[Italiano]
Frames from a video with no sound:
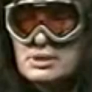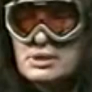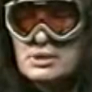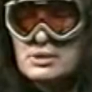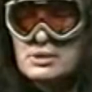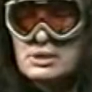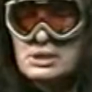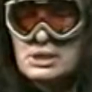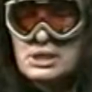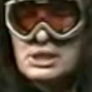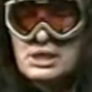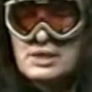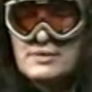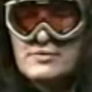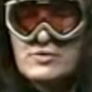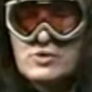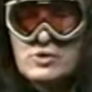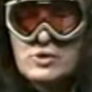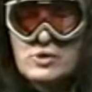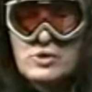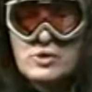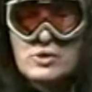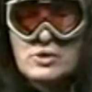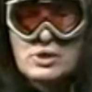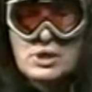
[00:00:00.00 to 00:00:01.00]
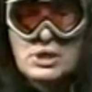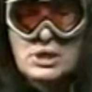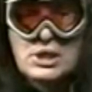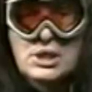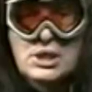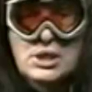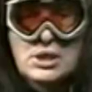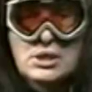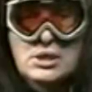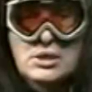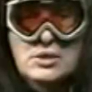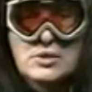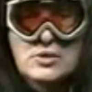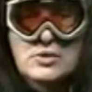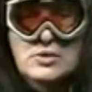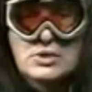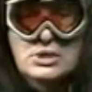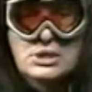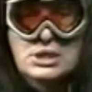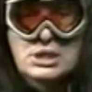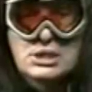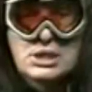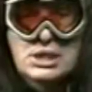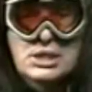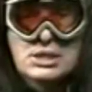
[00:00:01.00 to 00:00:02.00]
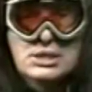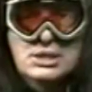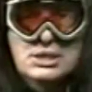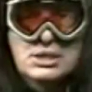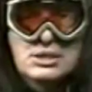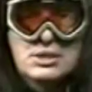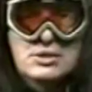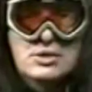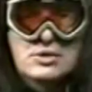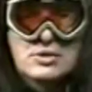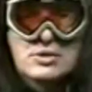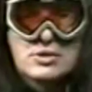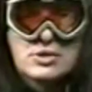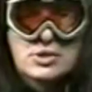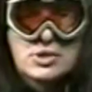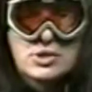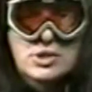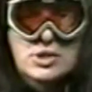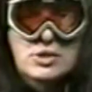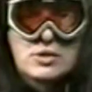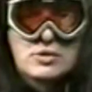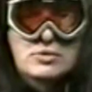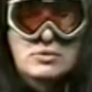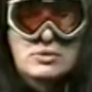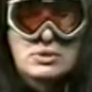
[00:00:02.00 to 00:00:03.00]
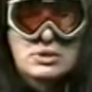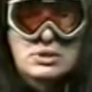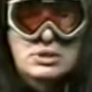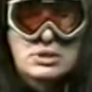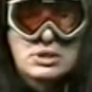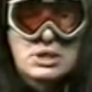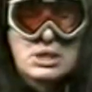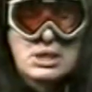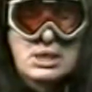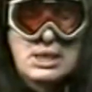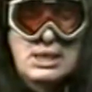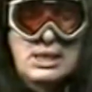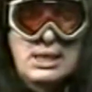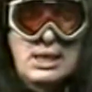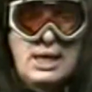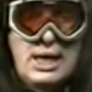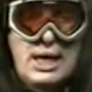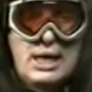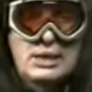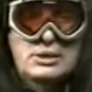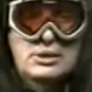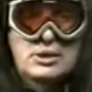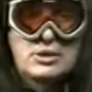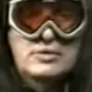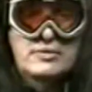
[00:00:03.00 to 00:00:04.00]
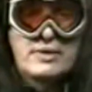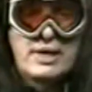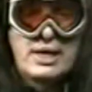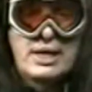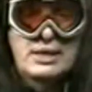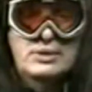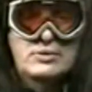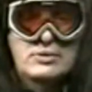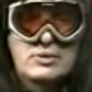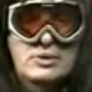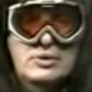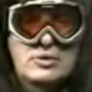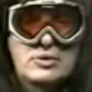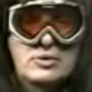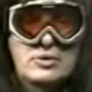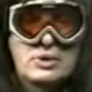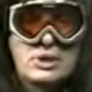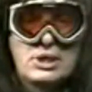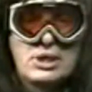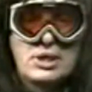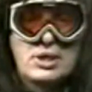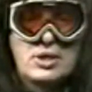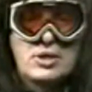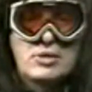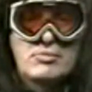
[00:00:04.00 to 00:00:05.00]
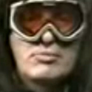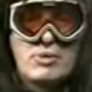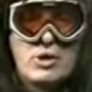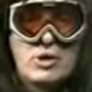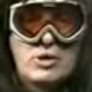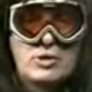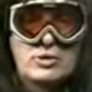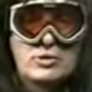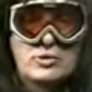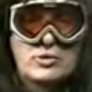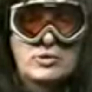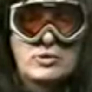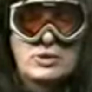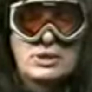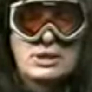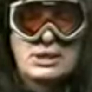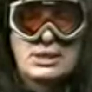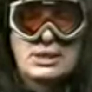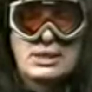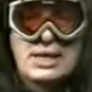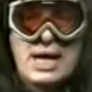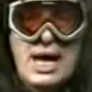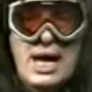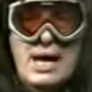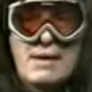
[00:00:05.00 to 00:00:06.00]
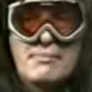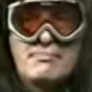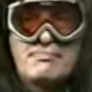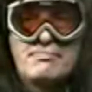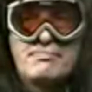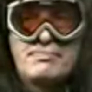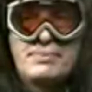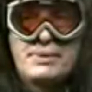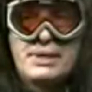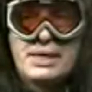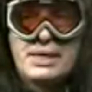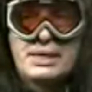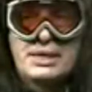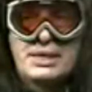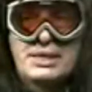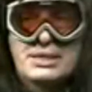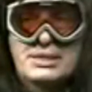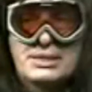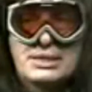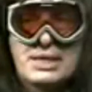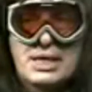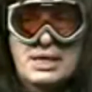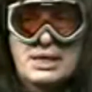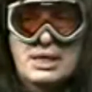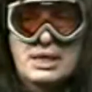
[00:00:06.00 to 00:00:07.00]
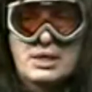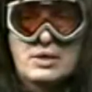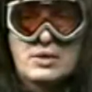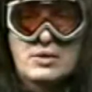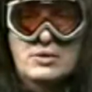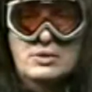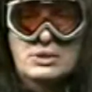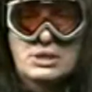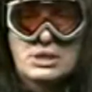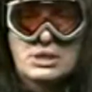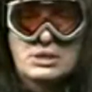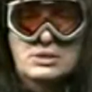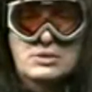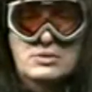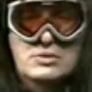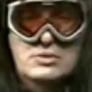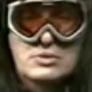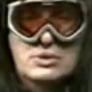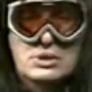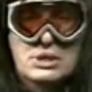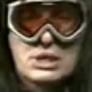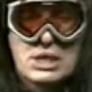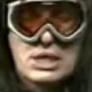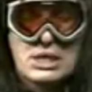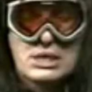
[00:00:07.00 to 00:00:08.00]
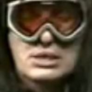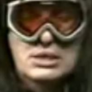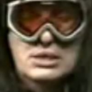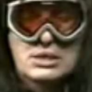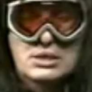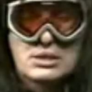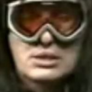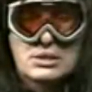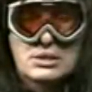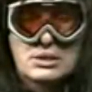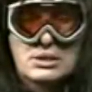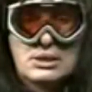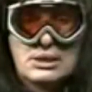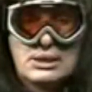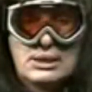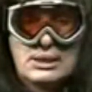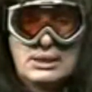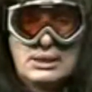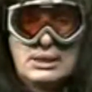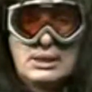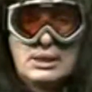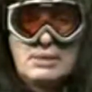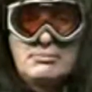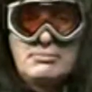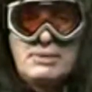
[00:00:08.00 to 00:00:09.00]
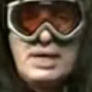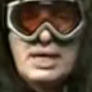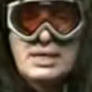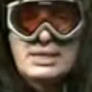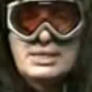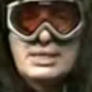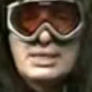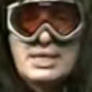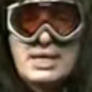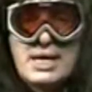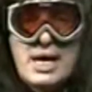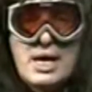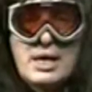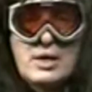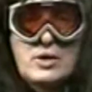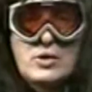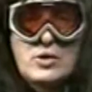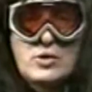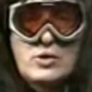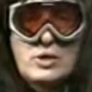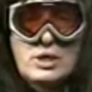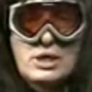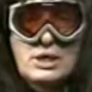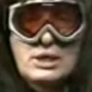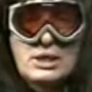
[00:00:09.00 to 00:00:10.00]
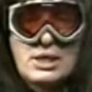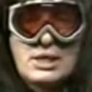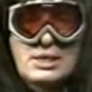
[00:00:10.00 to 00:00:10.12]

Madonna, devo correre di corsa dal signor Jones. Ha trovato il coniglio morto in gabbia, chissà che cosa è successo. Mia zia corre